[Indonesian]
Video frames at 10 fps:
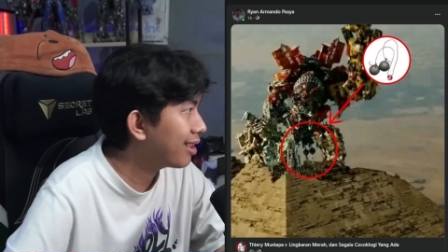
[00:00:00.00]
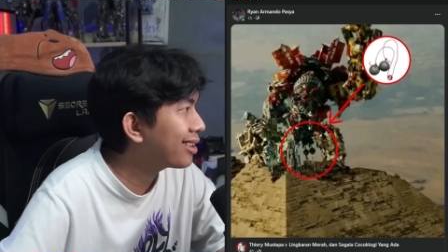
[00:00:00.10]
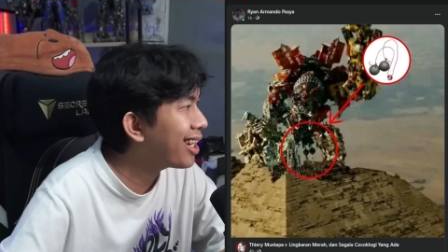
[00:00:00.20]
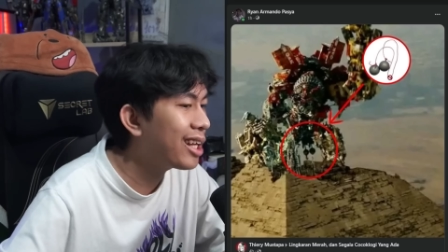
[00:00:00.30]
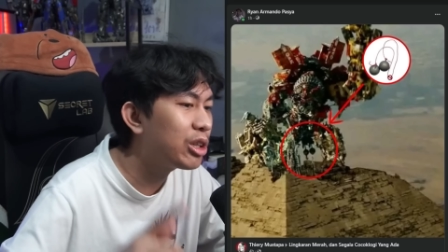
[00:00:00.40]

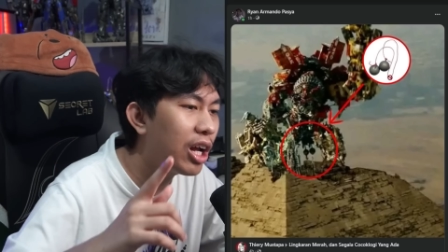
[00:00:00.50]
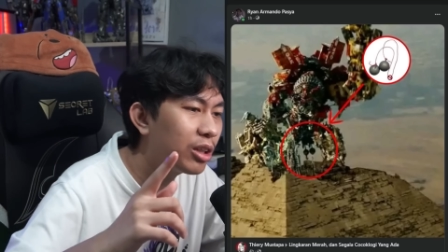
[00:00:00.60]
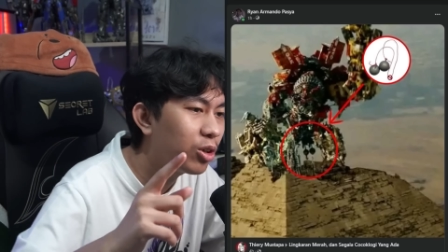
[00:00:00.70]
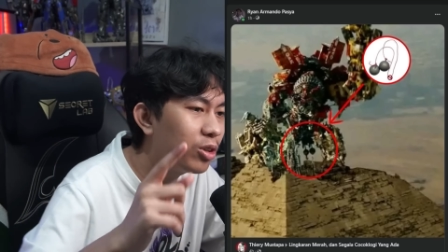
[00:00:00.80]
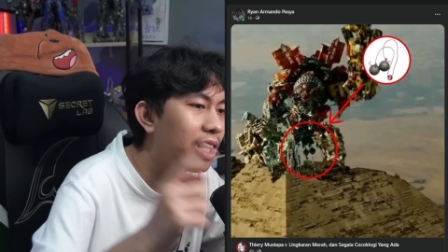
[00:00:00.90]
Ternyata
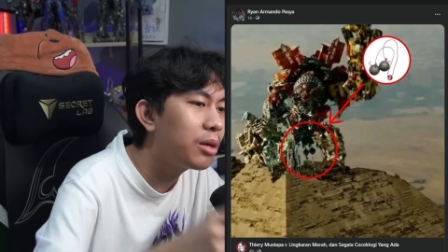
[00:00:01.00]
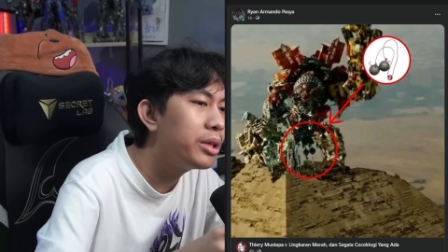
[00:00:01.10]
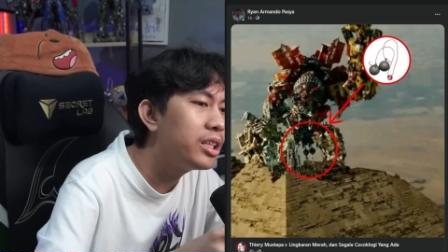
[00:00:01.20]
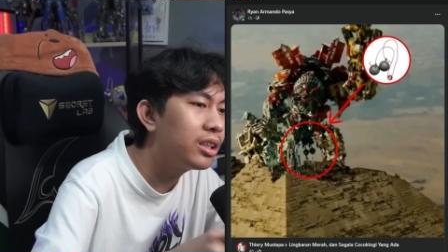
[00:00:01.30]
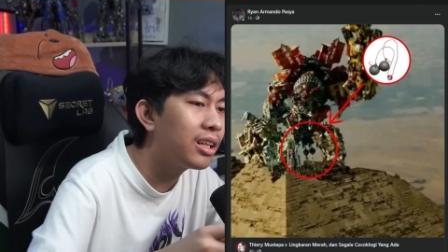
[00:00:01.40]
lato-lato itu dari
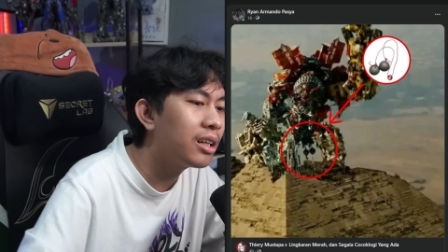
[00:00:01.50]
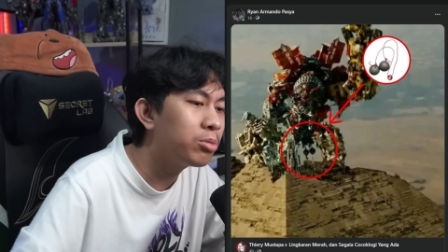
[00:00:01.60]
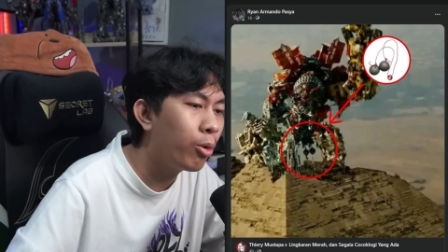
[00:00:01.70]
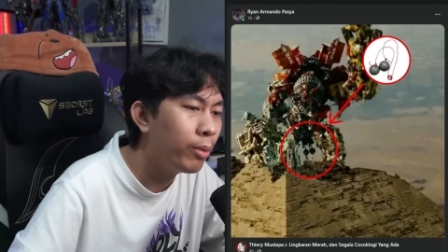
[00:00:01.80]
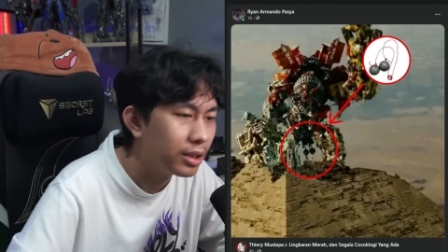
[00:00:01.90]
biji
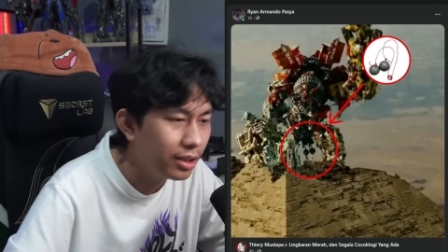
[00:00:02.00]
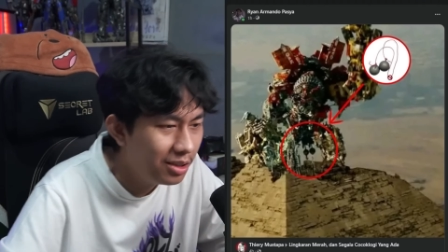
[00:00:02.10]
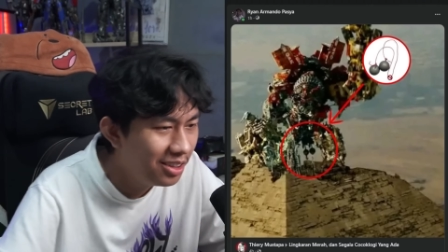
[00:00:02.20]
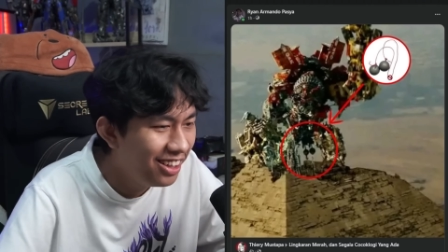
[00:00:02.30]
Transformers ya.